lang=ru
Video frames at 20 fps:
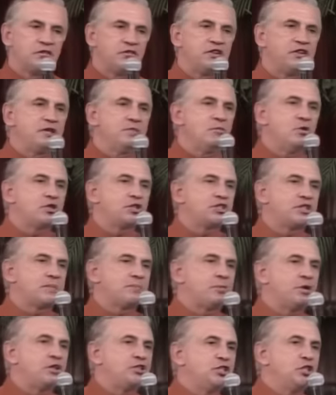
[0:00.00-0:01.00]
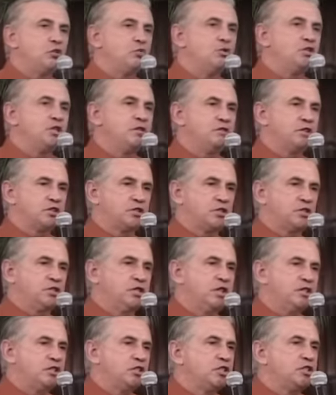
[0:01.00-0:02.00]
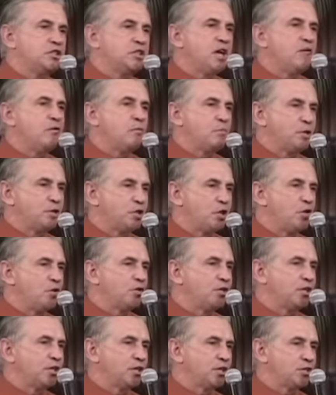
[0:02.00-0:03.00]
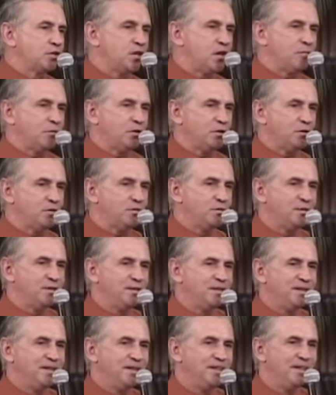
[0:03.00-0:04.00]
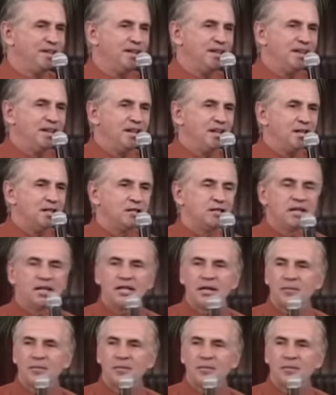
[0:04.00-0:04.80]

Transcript: вы не можете пойти в университет, не сдав определенных экзаменов. Да, нам